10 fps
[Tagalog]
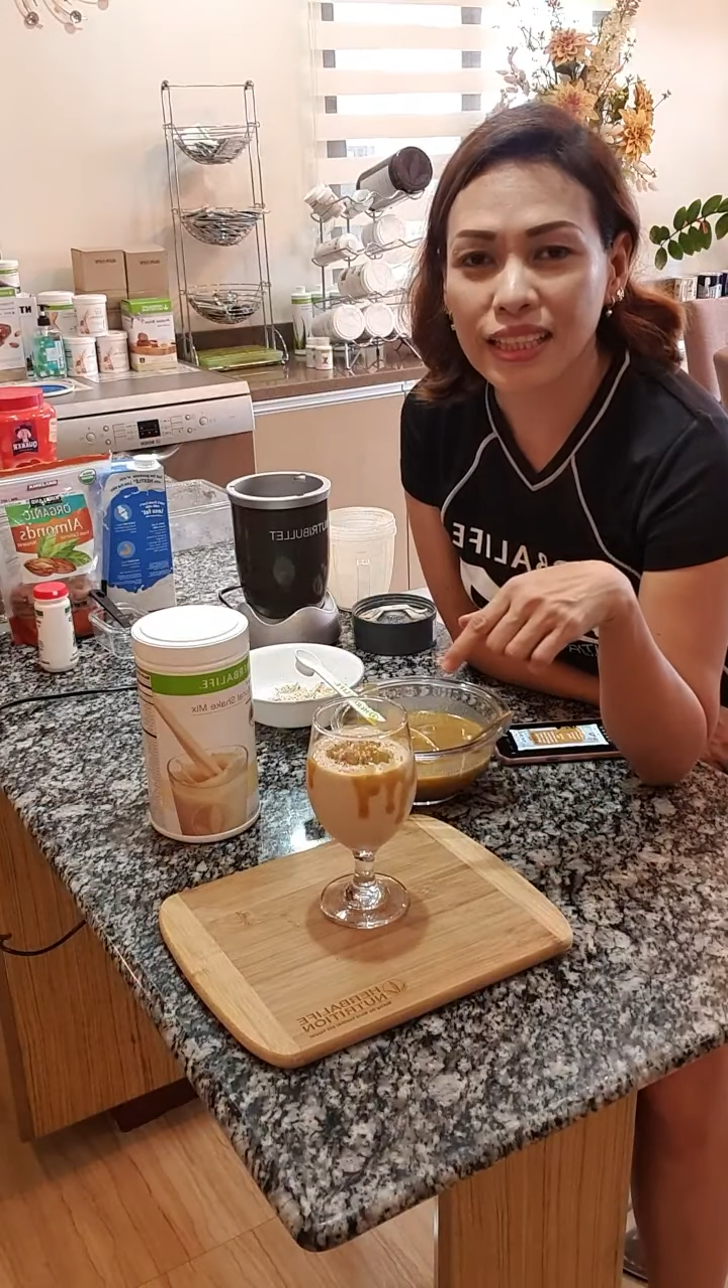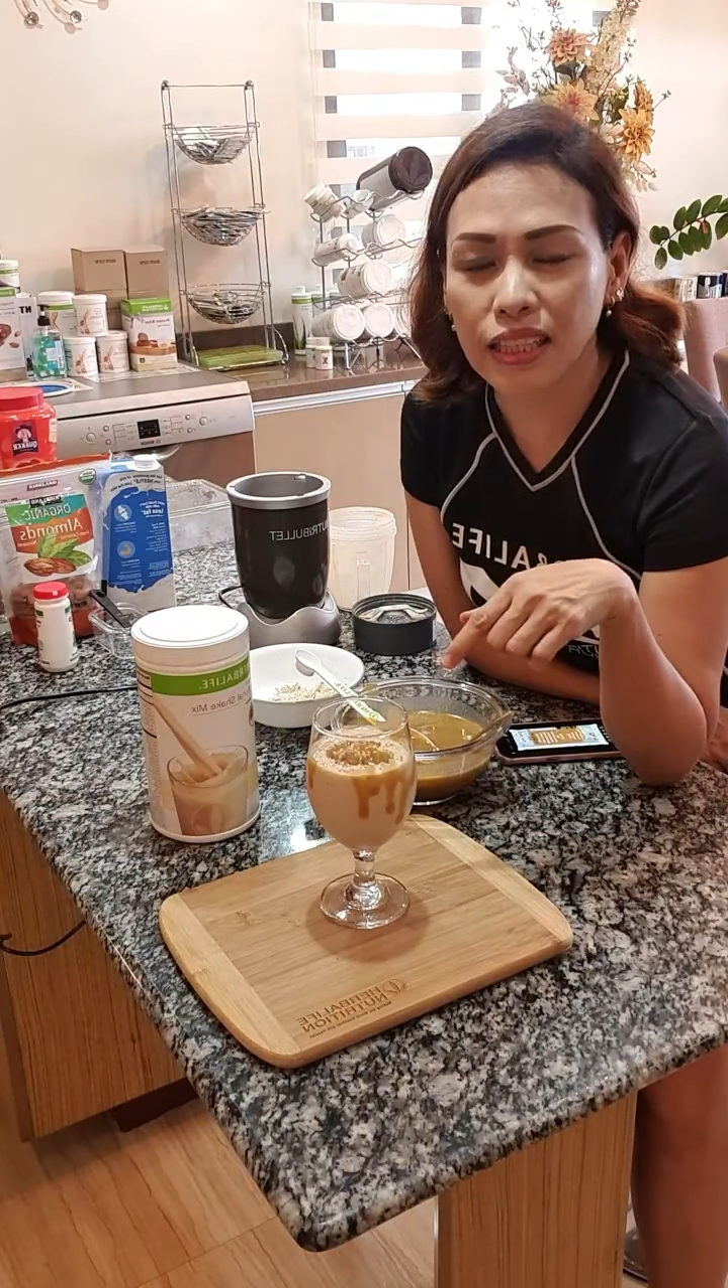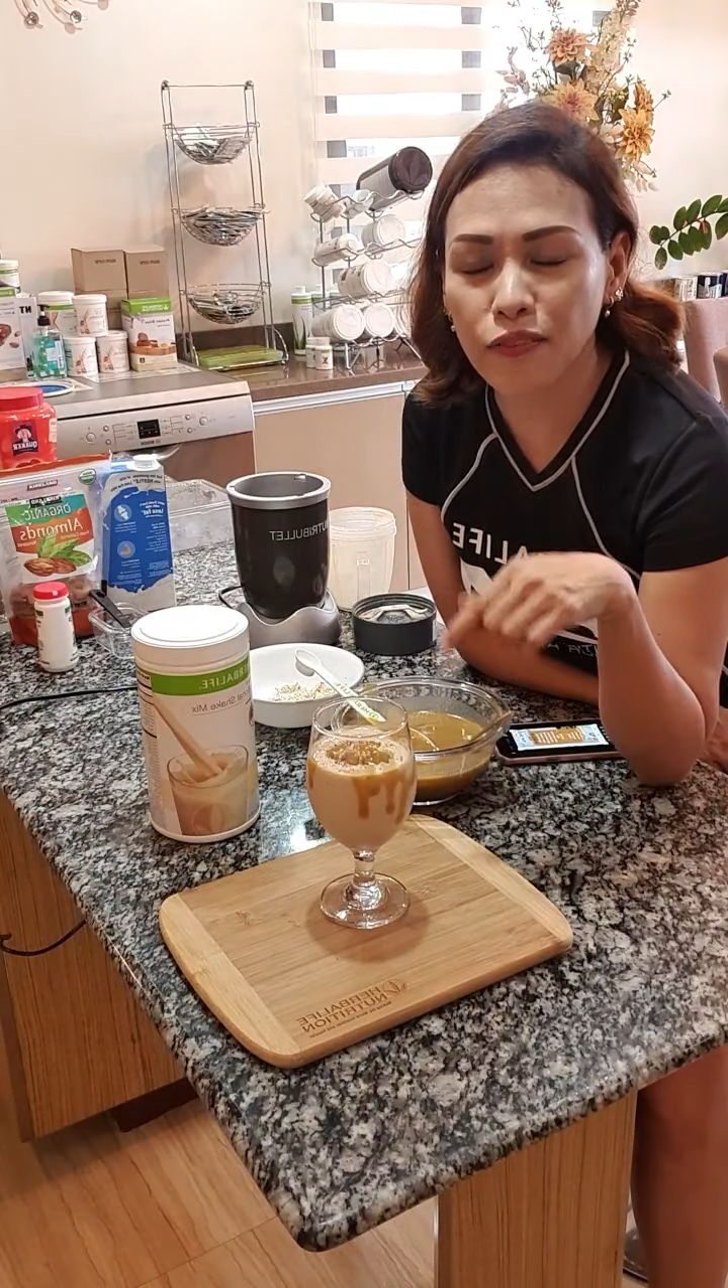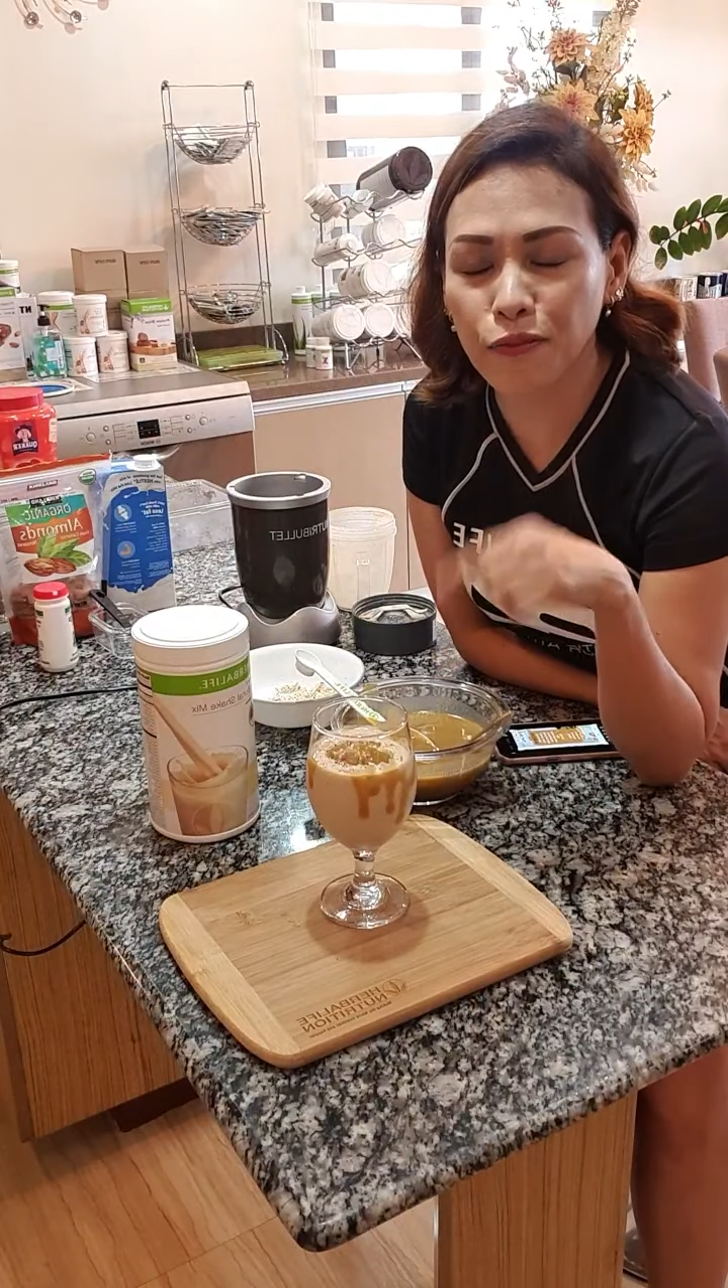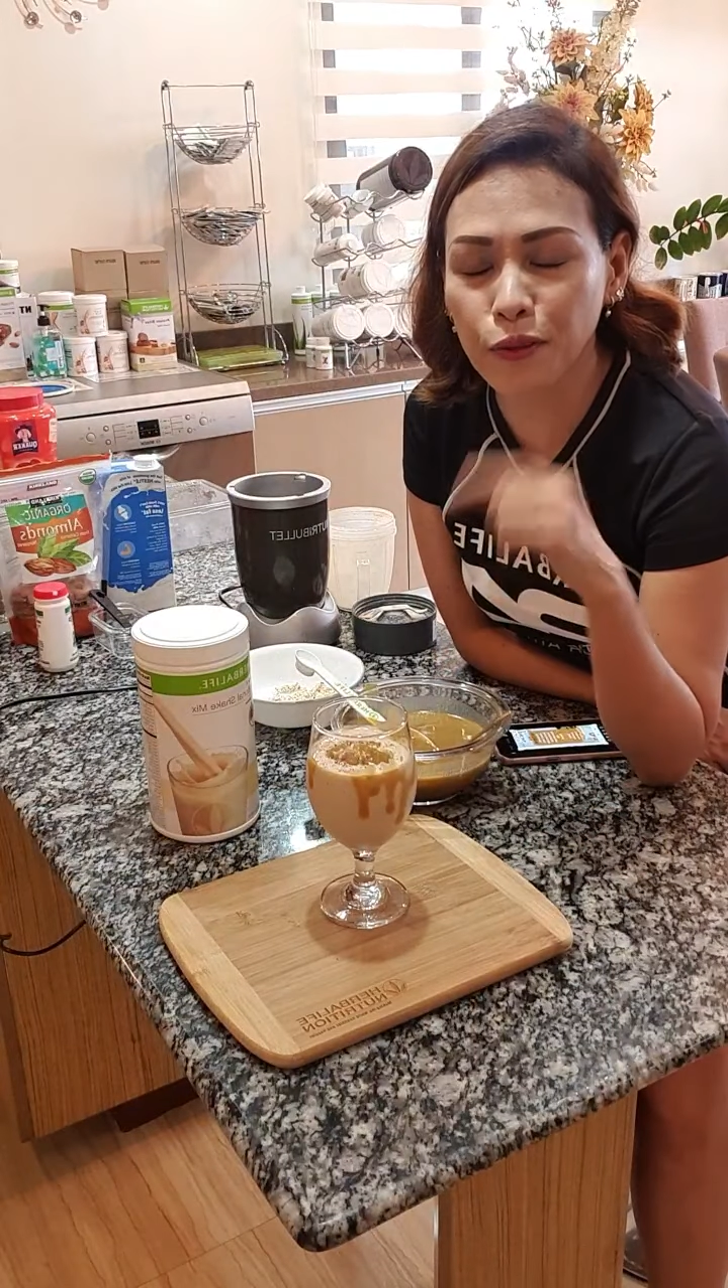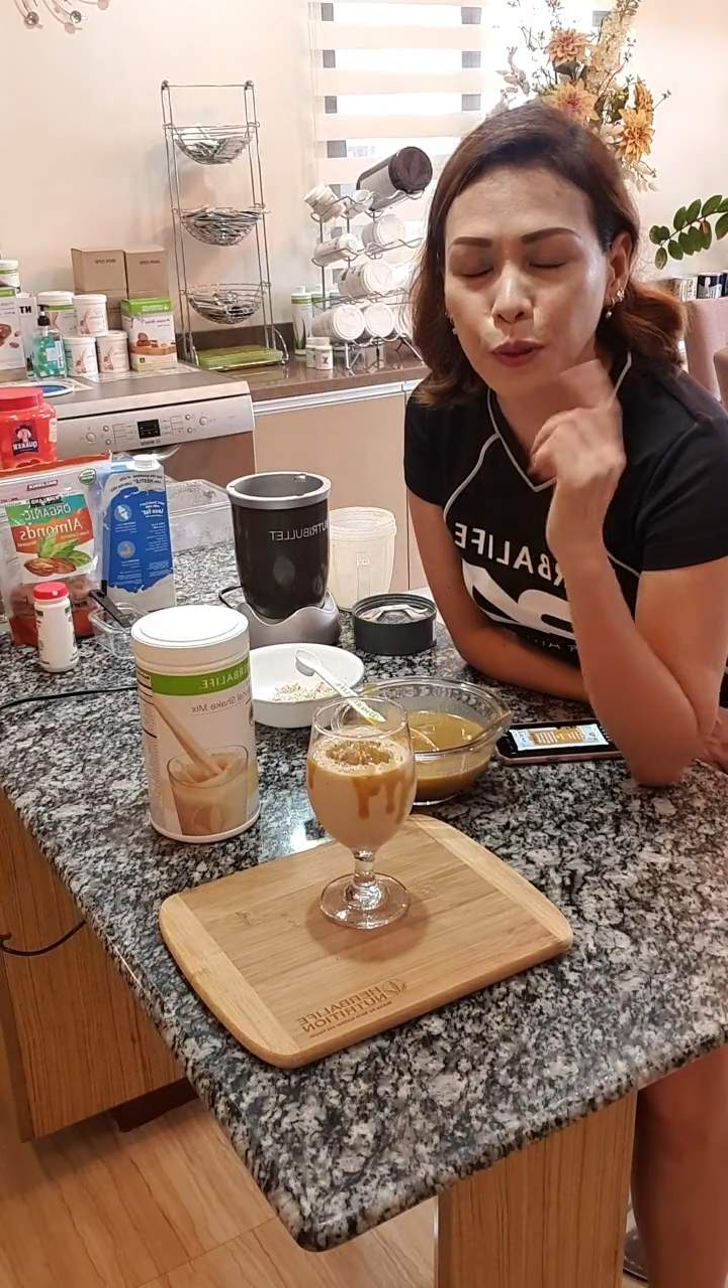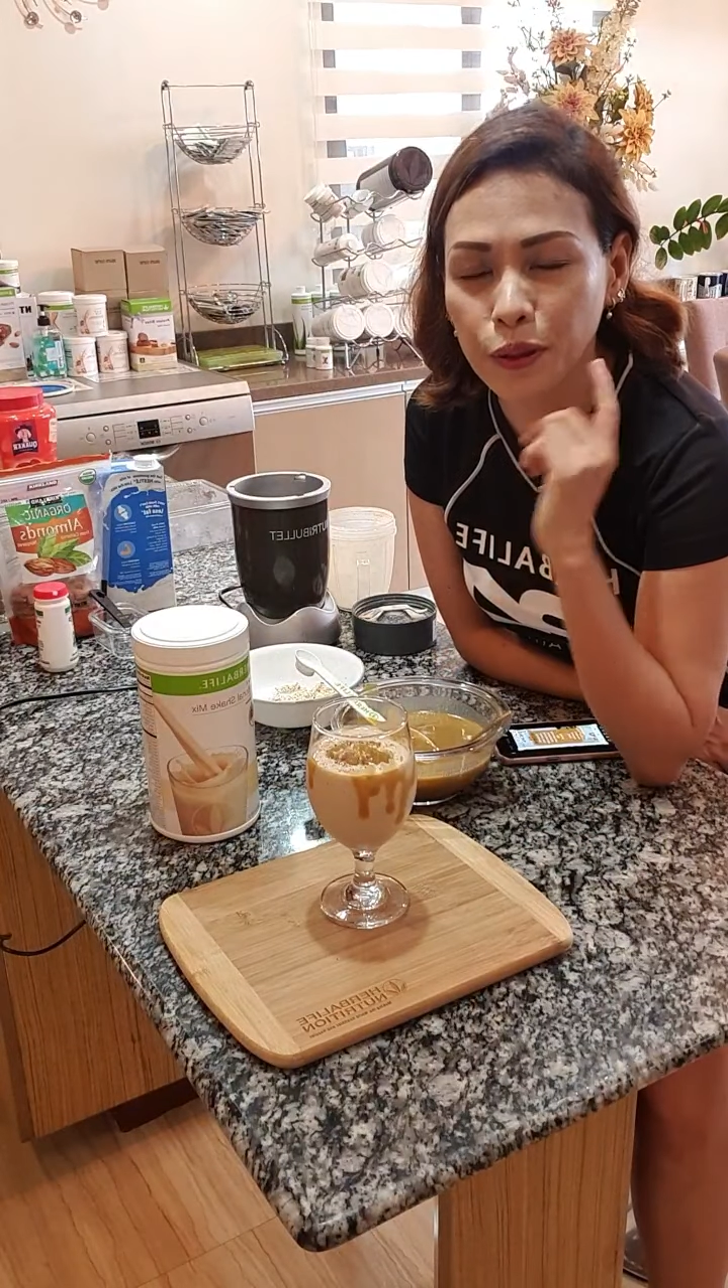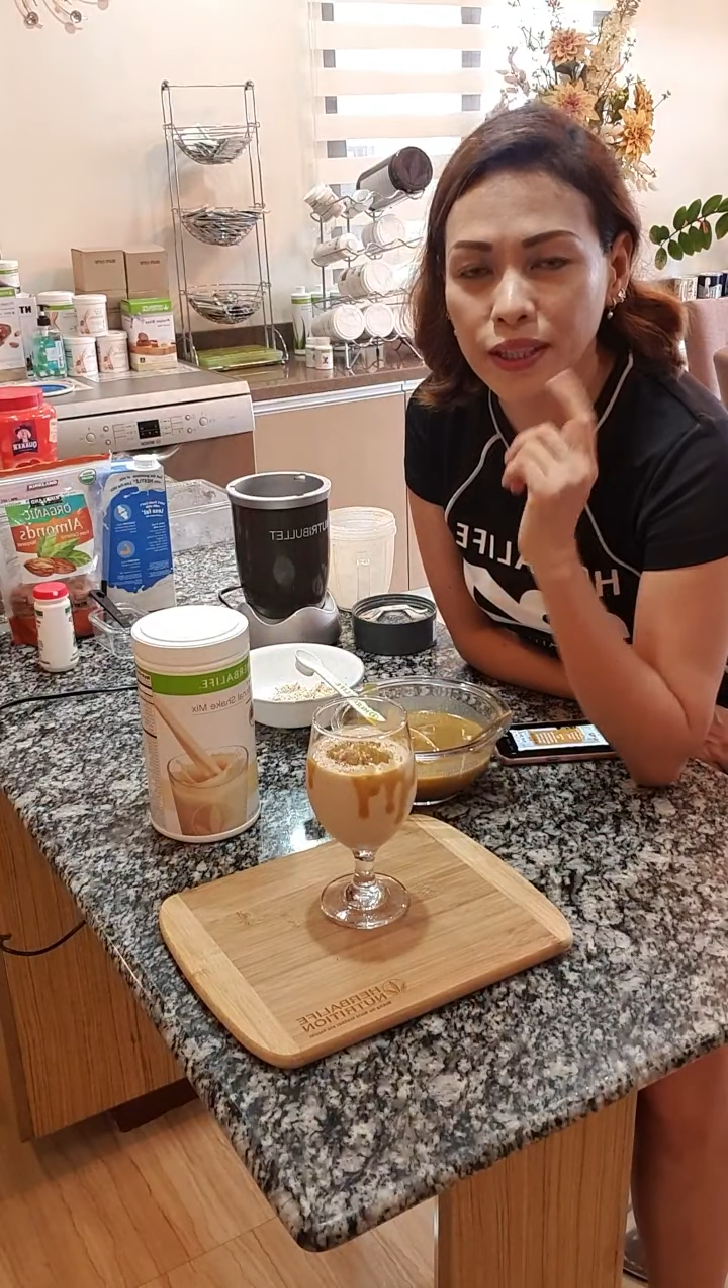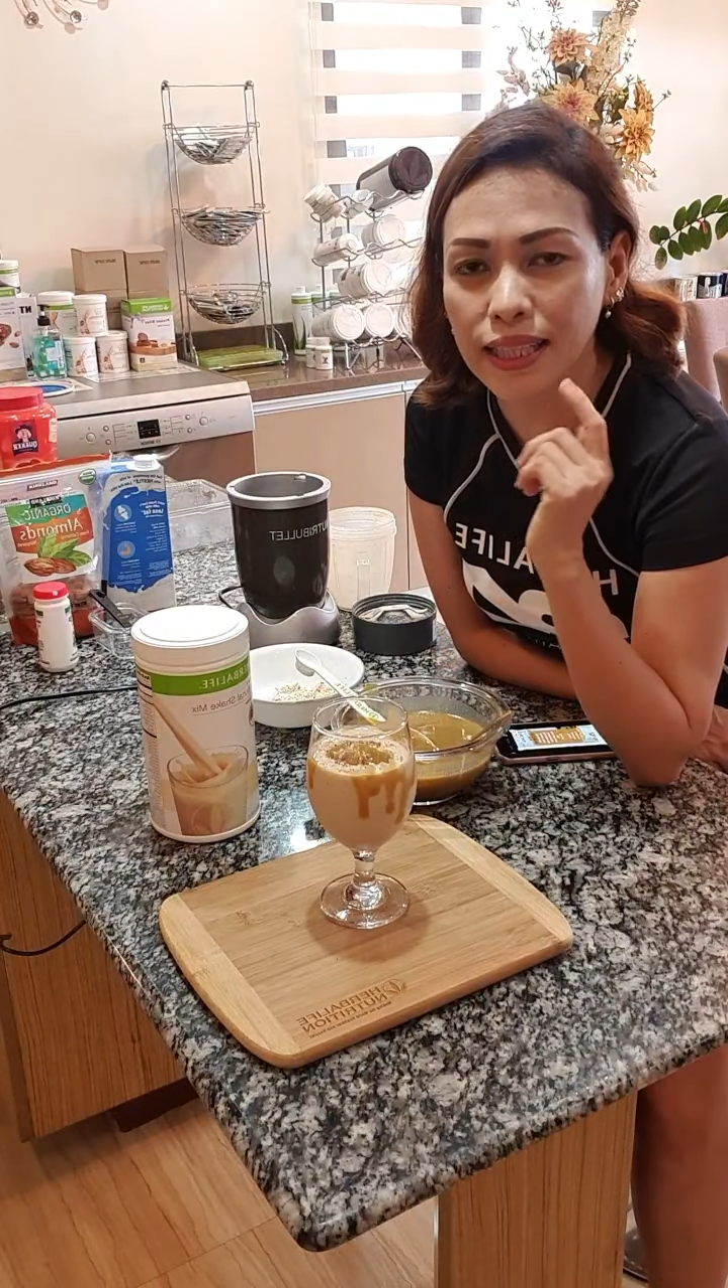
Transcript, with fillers: if you